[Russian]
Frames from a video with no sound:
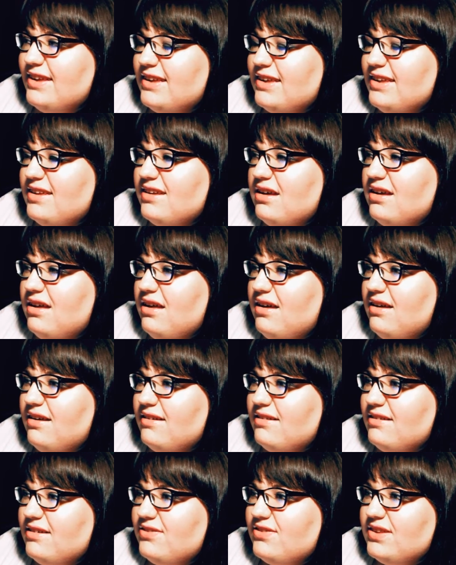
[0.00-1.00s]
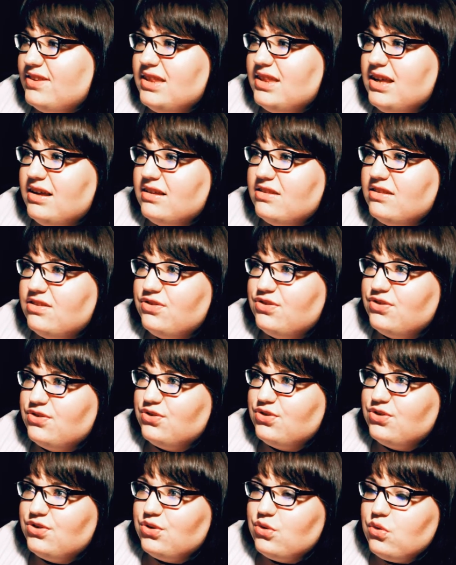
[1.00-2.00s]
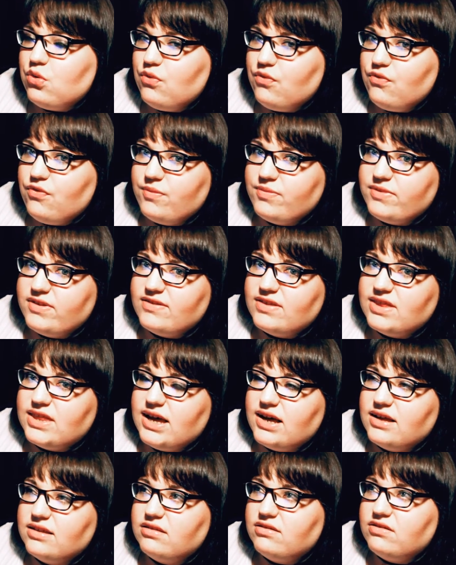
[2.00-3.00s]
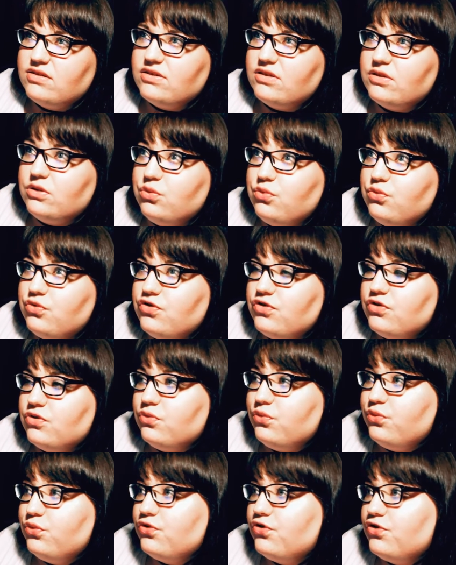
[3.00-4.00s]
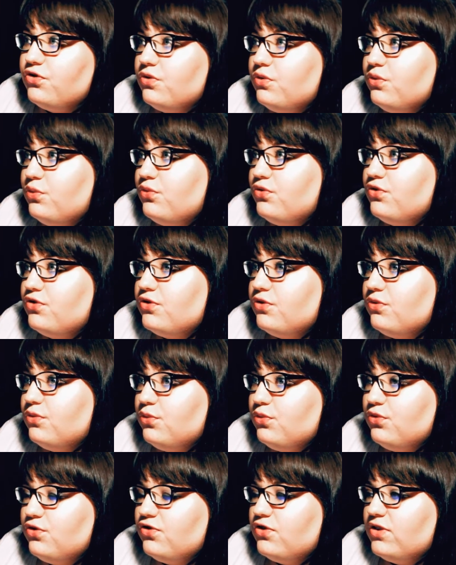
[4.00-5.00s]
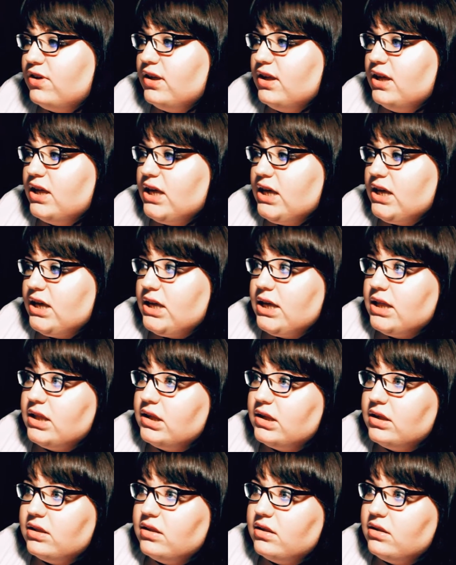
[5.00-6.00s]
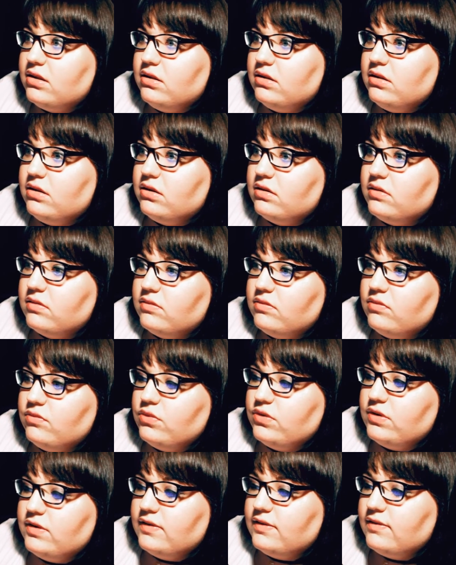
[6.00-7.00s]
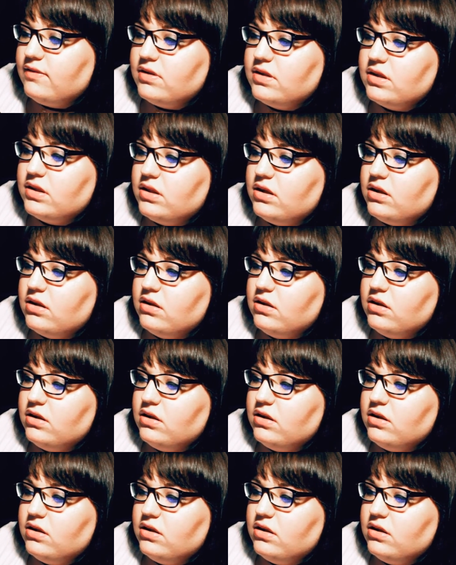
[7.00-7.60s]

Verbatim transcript: Я всегда хотела что-то нового, мне всегда хотелось лучше, лучше, лучше, лучше. Я так и делала, вот действительно.